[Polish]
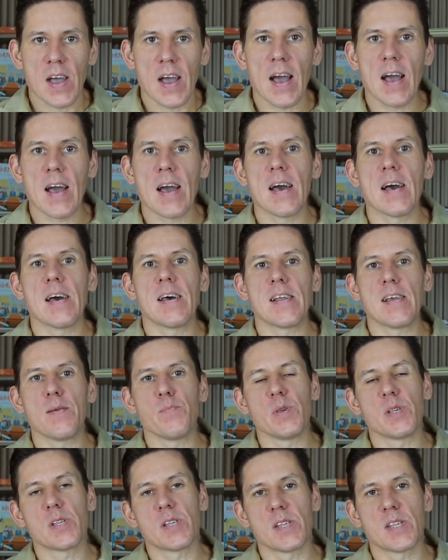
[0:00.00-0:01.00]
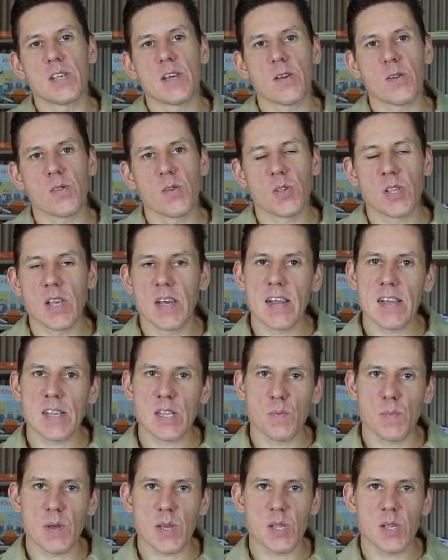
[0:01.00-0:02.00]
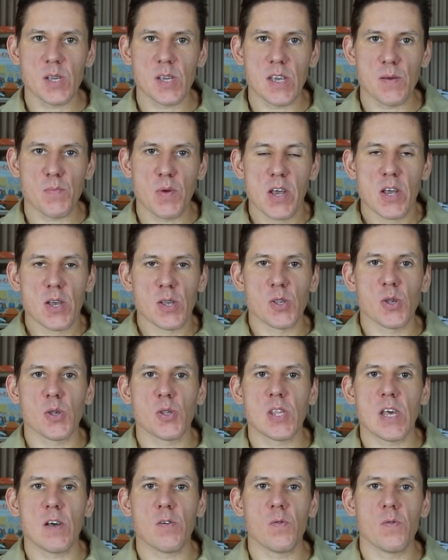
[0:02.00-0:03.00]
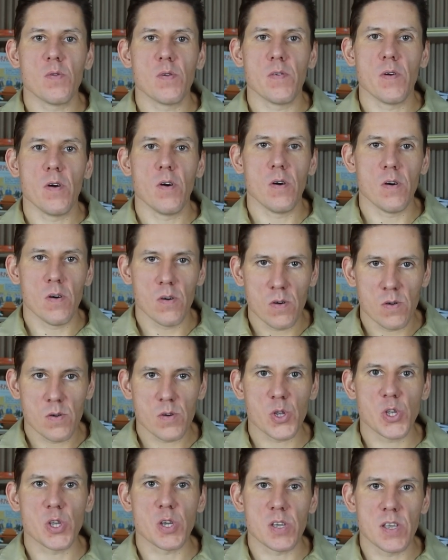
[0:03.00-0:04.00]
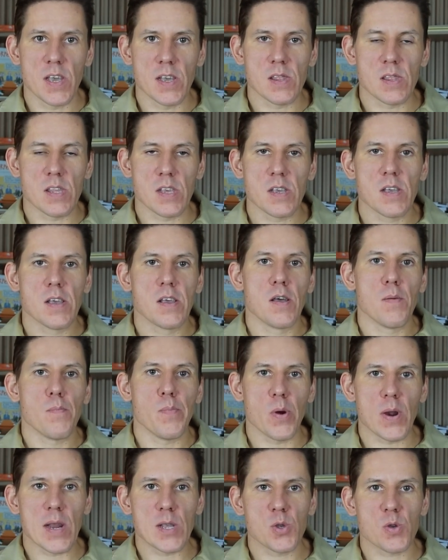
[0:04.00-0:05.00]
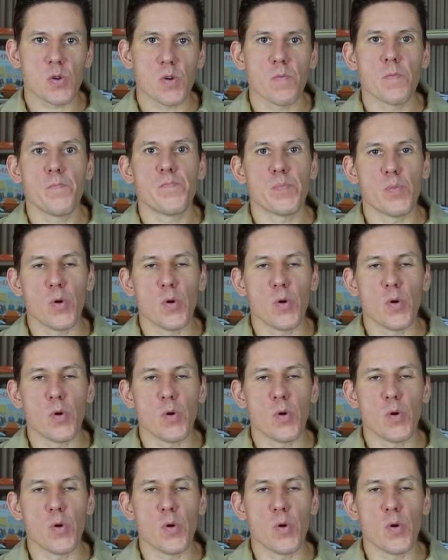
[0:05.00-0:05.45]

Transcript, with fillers: a remis 0 do 0 z Meksykiem został okrzyknięty porażką,